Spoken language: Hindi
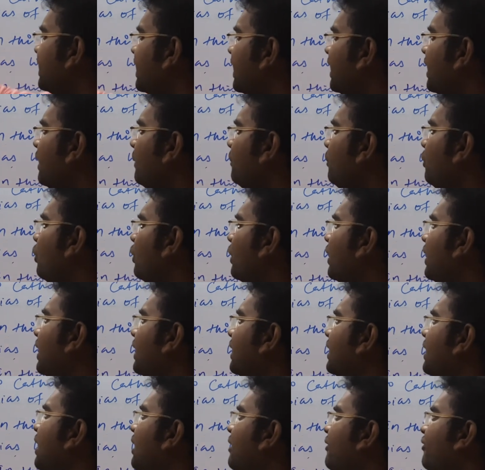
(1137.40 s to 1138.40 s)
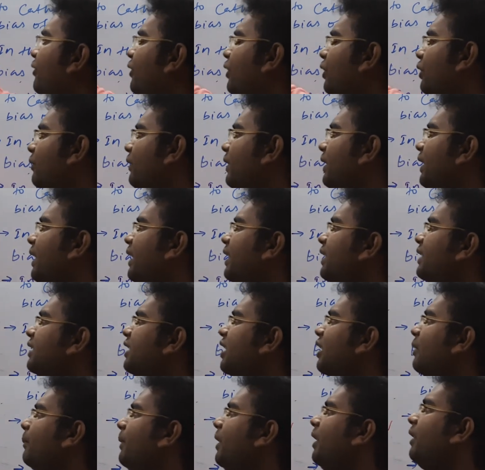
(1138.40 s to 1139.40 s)
करंट फ्लो करता है फॉरवर्ड
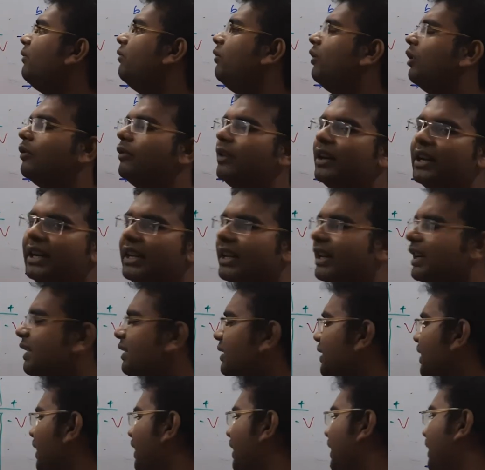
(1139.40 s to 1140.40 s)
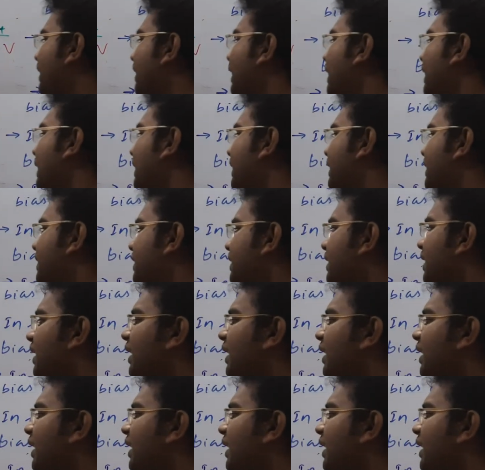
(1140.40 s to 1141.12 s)
डायरेक्शन में फॉरवर्ड लीकेज करंट किसके